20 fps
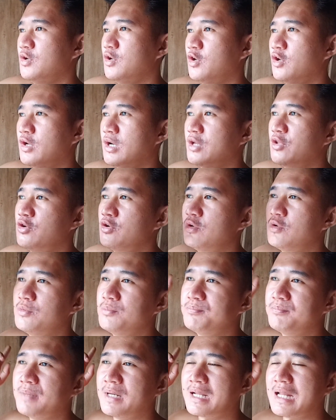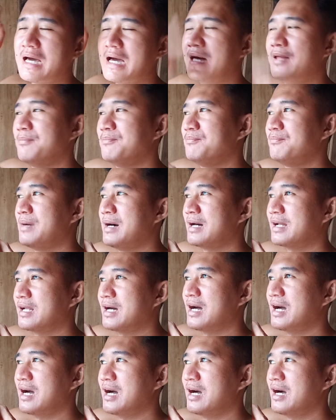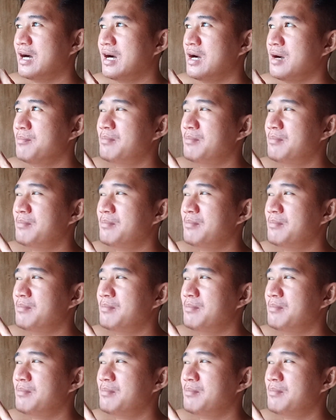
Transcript: or anong paraan para